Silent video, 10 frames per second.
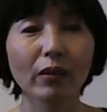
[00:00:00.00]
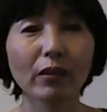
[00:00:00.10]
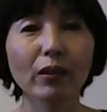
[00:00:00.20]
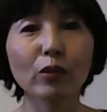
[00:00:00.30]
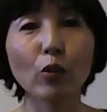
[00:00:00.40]
だ
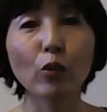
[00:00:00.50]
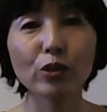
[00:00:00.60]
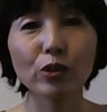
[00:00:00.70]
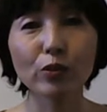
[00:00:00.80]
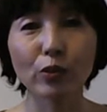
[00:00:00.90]
からこっ
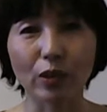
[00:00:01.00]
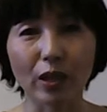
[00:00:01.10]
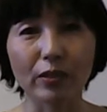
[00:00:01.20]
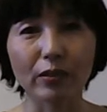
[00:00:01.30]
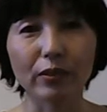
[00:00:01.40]
ちを
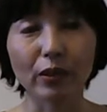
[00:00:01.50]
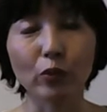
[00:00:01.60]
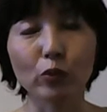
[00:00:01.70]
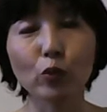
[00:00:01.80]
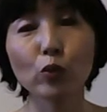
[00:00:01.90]
ねあの
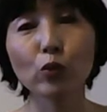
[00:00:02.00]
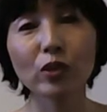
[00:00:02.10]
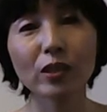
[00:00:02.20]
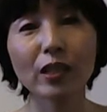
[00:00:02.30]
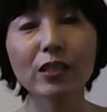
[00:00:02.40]
想像
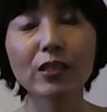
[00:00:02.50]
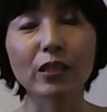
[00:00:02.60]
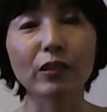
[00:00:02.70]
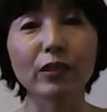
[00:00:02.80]
しないんじゃなく